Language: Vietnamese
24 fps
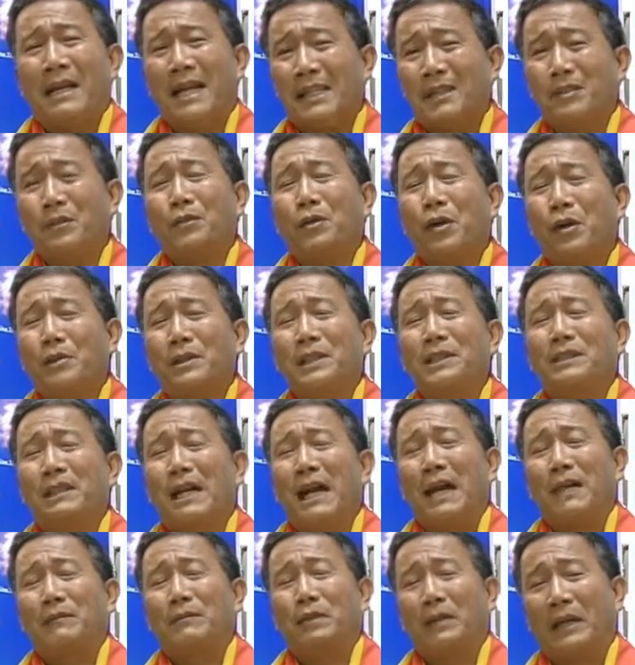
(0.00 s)
let you go this
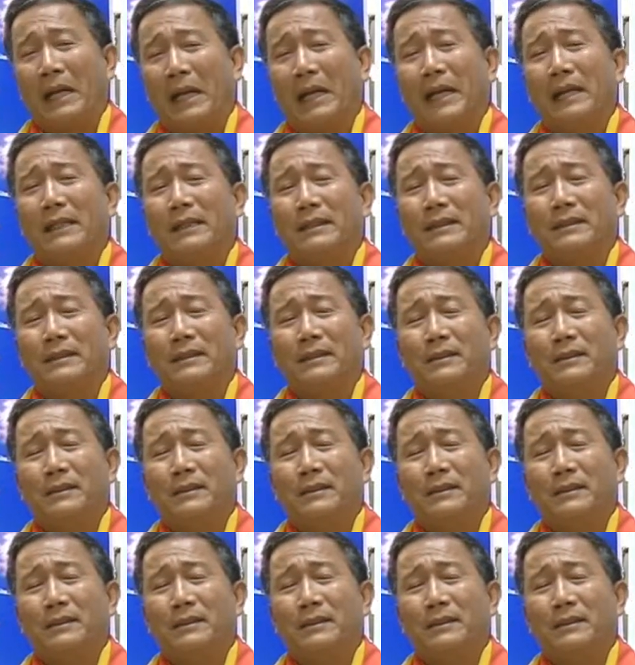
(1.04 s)
time okay